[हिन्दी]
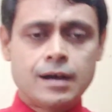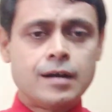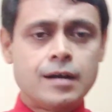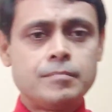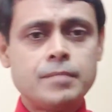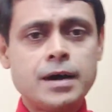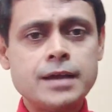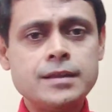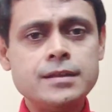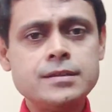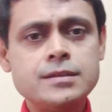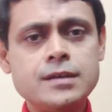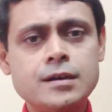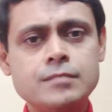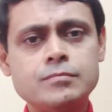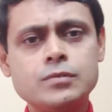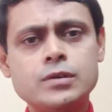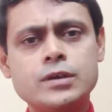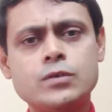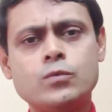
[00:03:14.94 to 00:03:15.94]
मान लीजिए
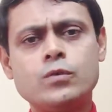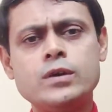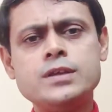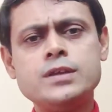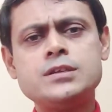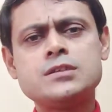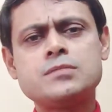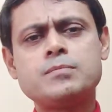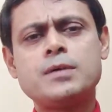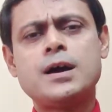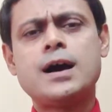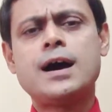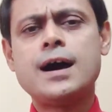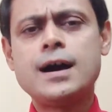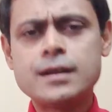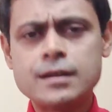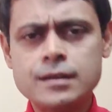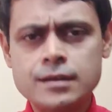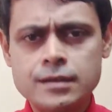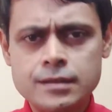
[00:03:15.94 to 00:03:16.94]
हम कोई चीज़ में
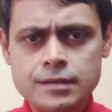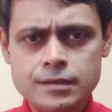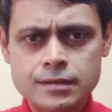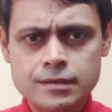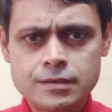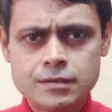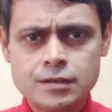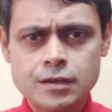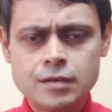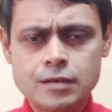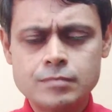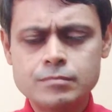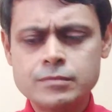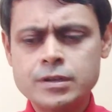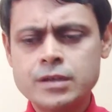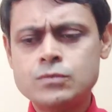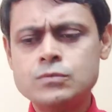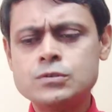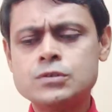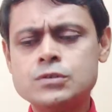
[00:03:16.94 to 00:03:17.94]
हार गए
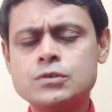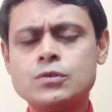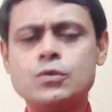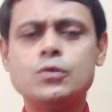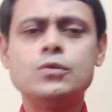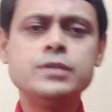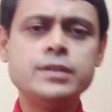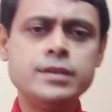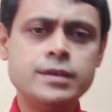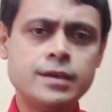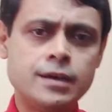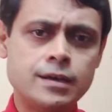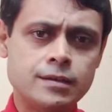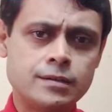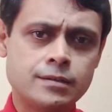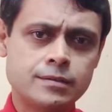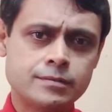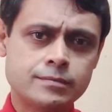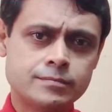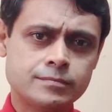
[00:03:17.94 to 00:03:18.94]
हमने कुछ खो दिया
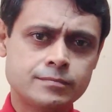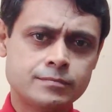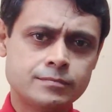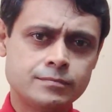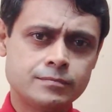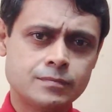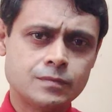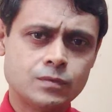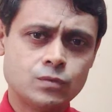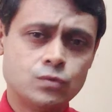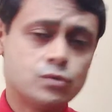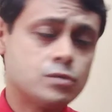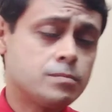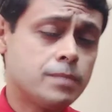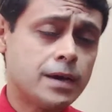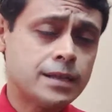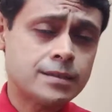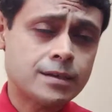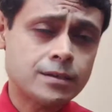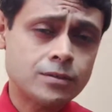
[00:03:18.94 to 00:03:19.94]
उस
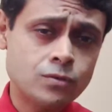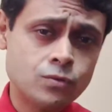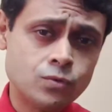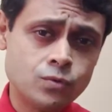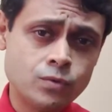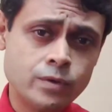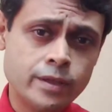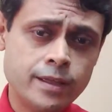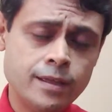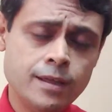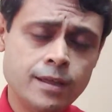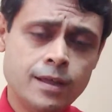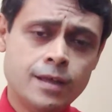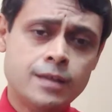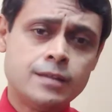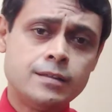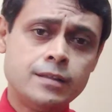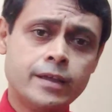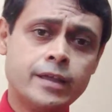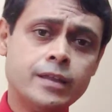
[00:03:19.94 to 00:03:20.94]
बात का तो दुख है
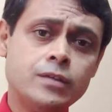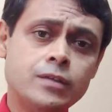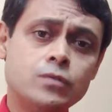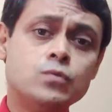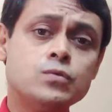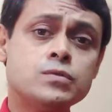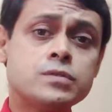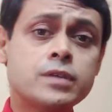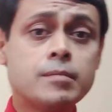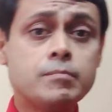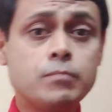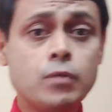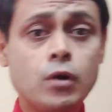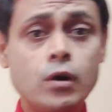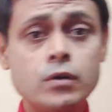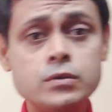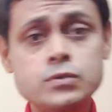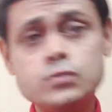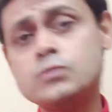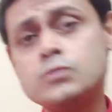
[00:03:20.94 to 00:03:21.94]
लेकिन उसके
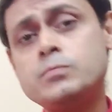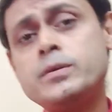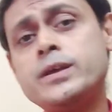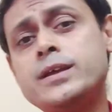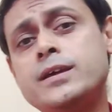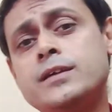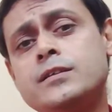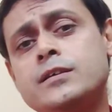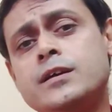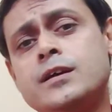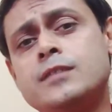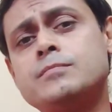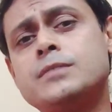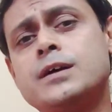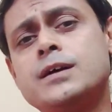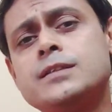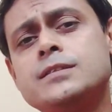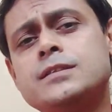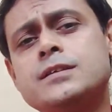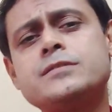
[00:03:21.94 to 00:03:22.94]
बावजूद भी यदि हम
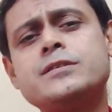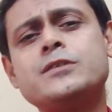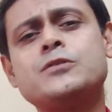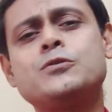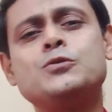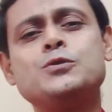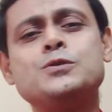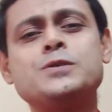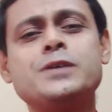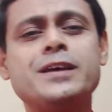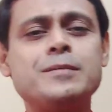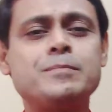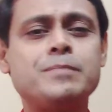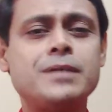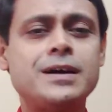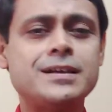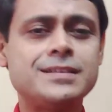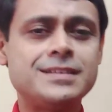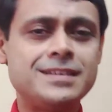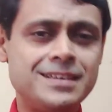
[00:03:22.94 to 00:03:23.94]
अंदर से खुश रह
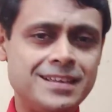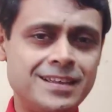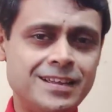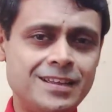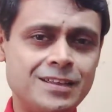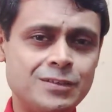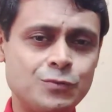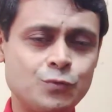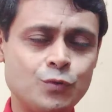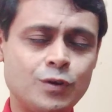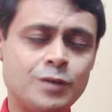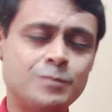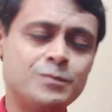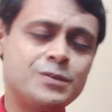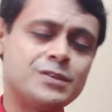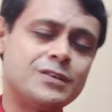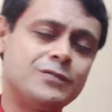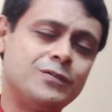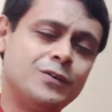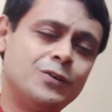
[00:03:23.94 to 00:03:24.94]
पाते हैं तो हम
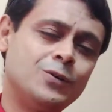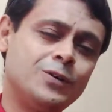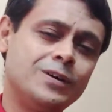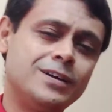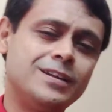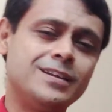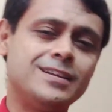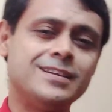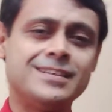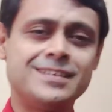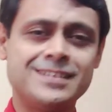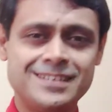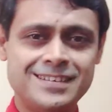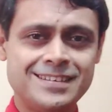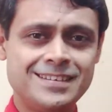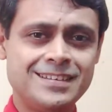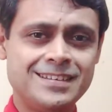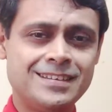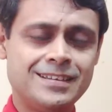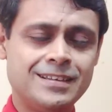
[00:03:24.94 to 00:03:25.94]
सफल हो गए
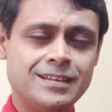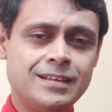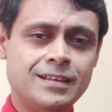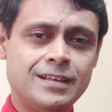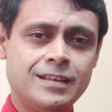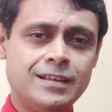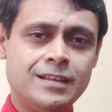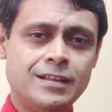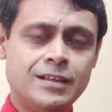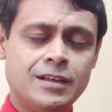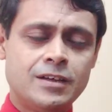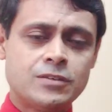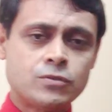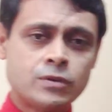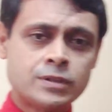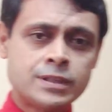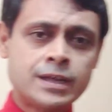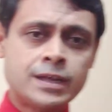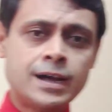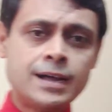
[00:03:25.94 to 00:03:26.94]
हैं तो
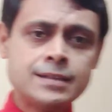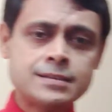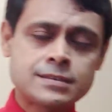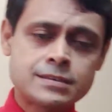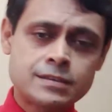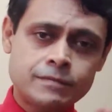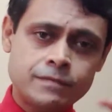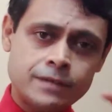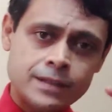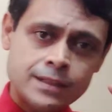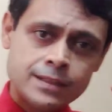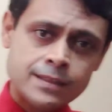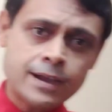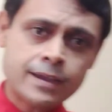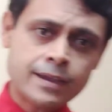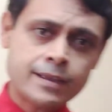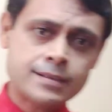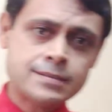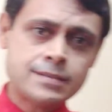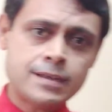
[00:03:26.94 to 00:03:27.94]
अर्थात सफलता
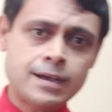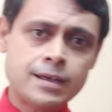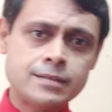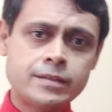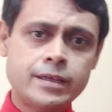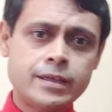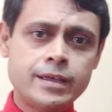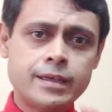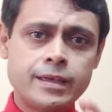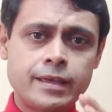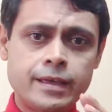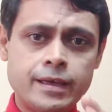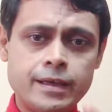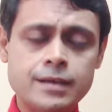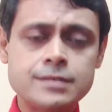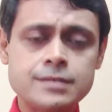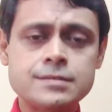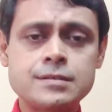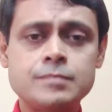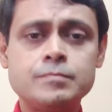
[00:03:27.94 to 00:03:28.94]
के साथ एक
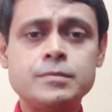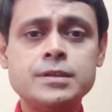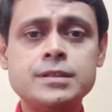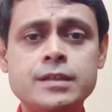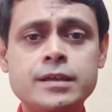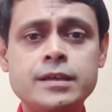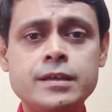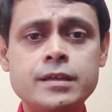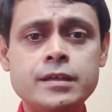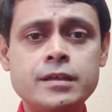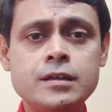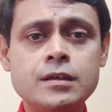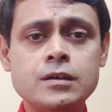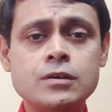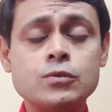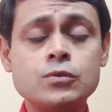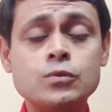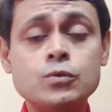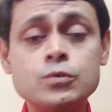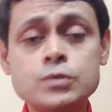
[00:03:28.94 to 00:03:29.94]
गहरा संबंध है
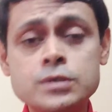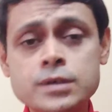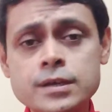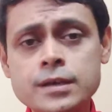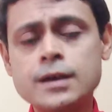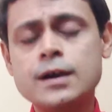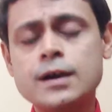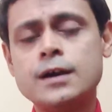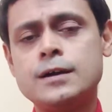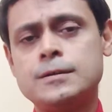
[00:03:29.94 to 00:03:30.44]
खुशी का